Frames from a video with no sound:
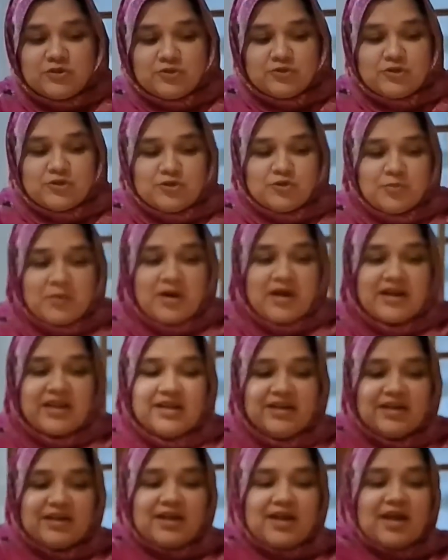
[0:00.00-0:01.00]
बच्चों से छुपा
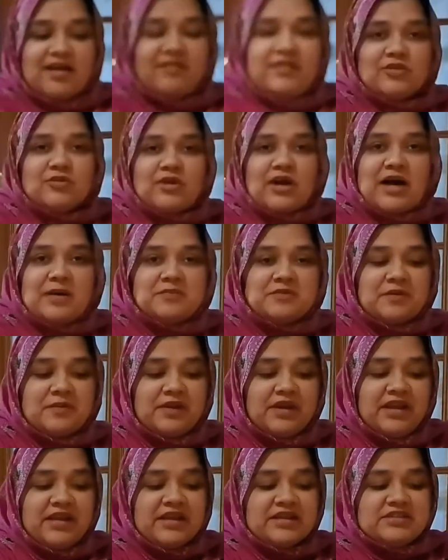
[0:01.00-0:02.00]
के रखा हुआ है तो आपसे
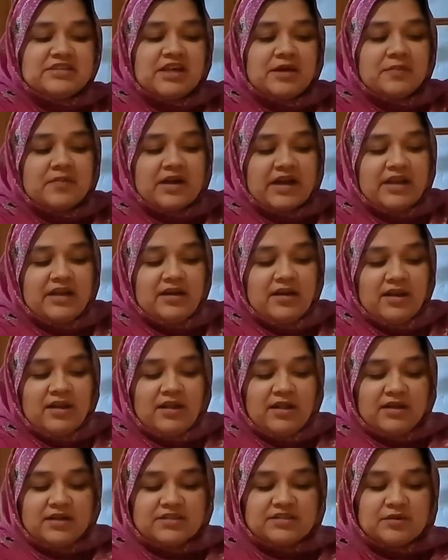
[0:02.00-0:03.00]
मिलेंगे जी हम कल
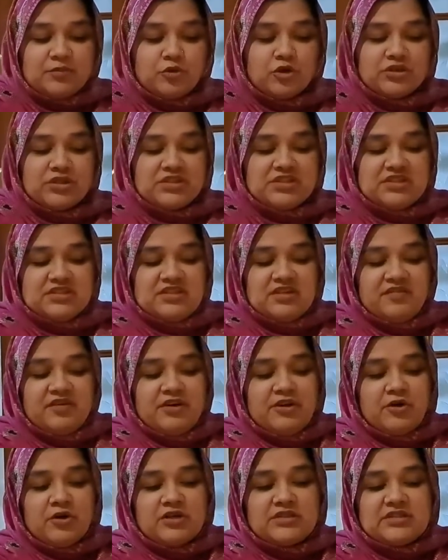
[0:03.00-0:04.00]
किसी बहुत अच्छी सी
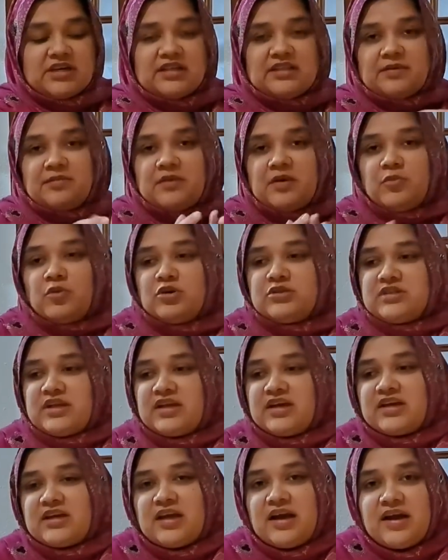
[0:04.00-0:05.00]
वीडियो के साथ अपना बहुत
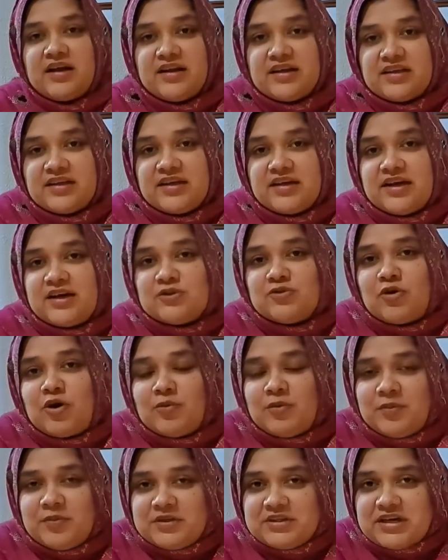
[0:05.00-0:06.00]
सारा ख्याल रखिएगा
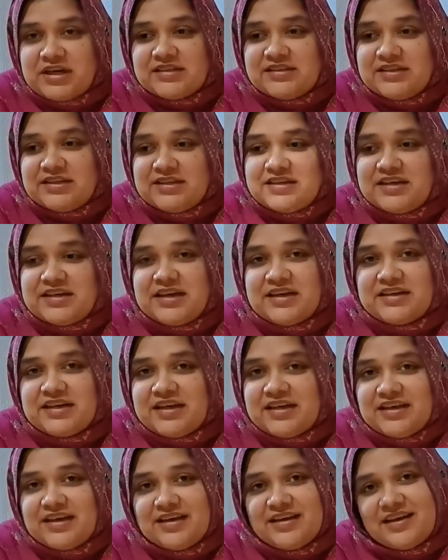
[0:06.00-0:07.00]
दुआ में हमें याद रखिएगा
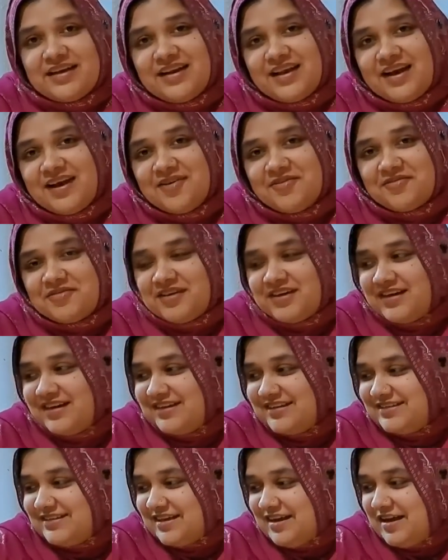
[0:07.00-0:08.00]
टेक केयर अल्लाह
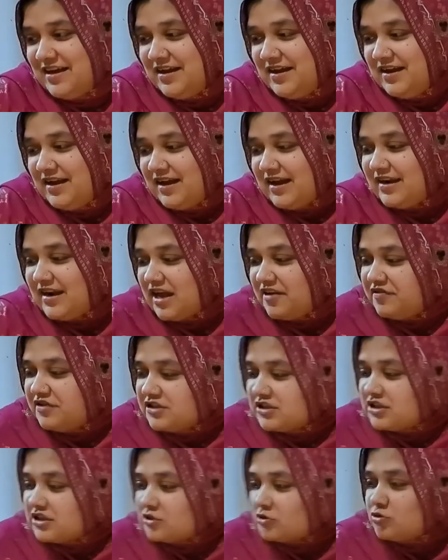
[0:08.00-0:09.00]
हाफिज अल्लाह
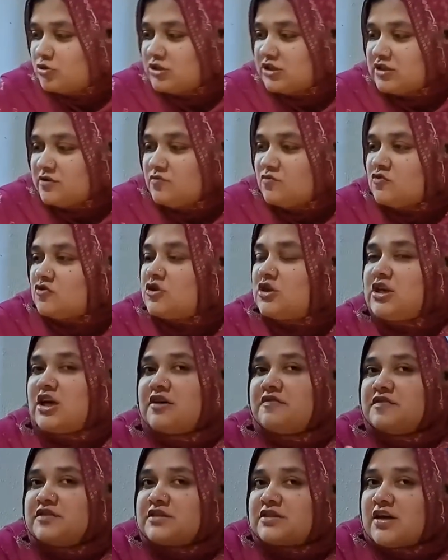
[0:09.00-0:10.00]
हाफिज कर दो सर
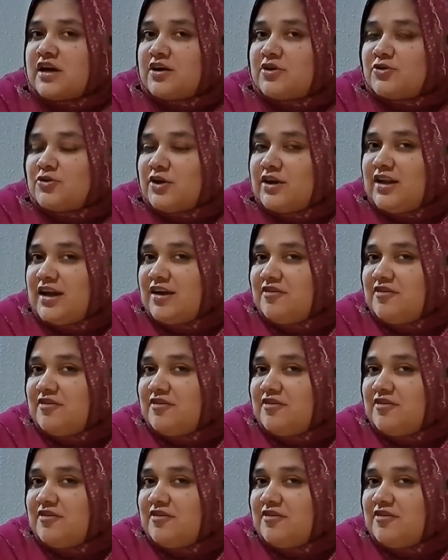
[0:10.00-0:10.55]
अल्लाह हाफिज कर दो